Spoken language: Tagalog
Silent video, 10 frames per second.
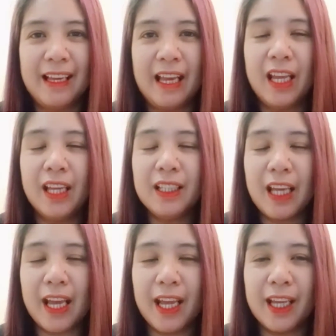Ayan
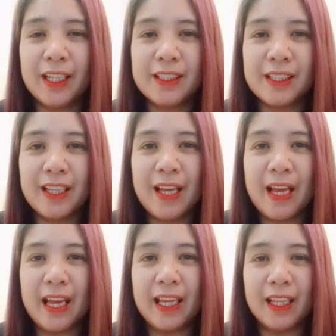guys.
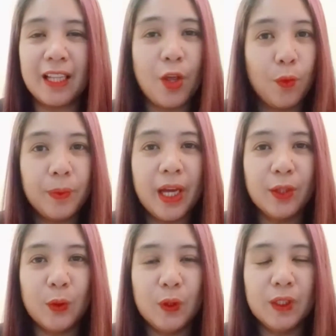Ayan, I hope
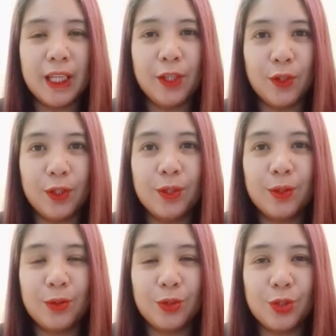nakatulong sa inyo yung
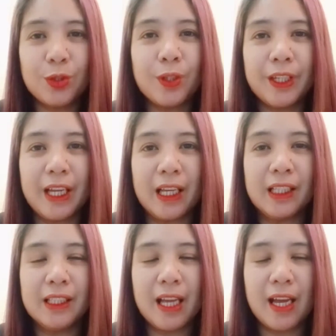
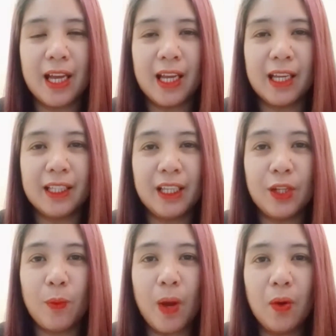tutorial na
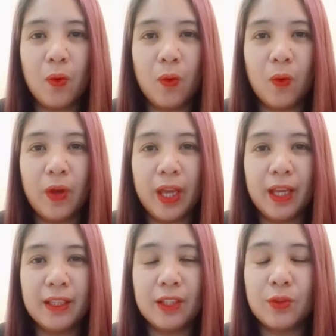ginawa ko
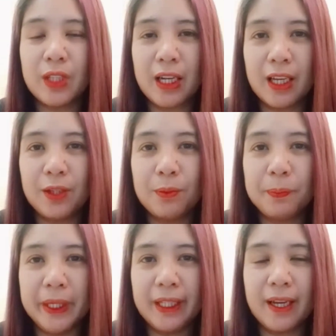and ito talaga yung
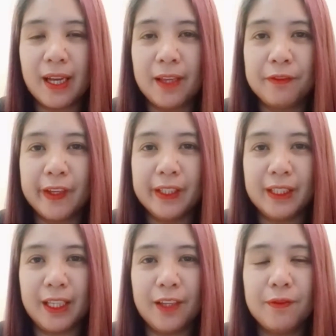
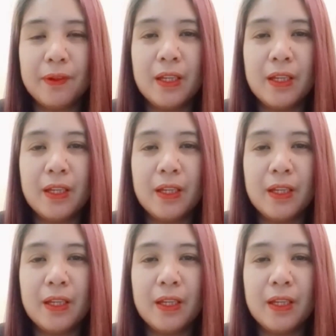pinaka-effective